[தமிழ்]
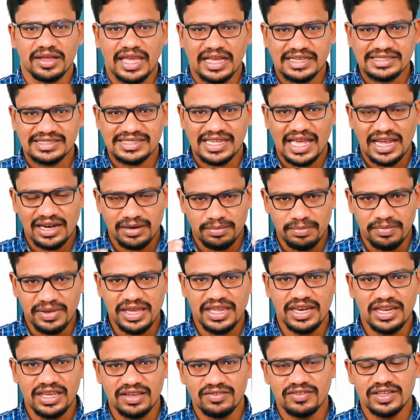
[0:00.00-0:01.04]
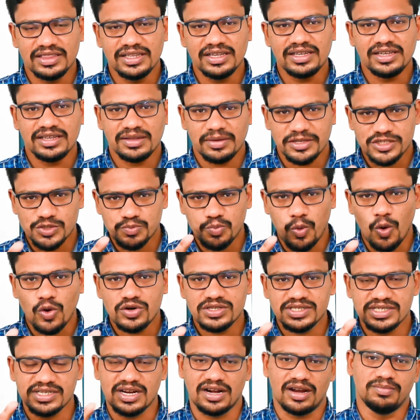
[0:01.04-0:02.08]
எக்ஸாக்ட் மீனிங் வந்து
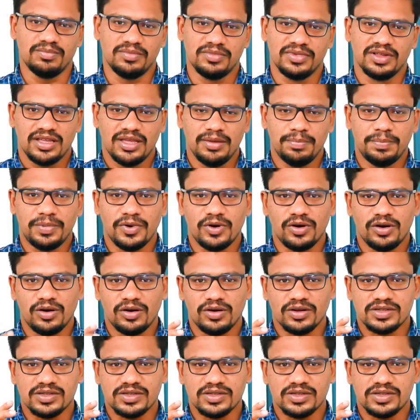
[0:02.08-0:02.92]
ஸ்போர்ட்ஸ் கிளப் இப்போ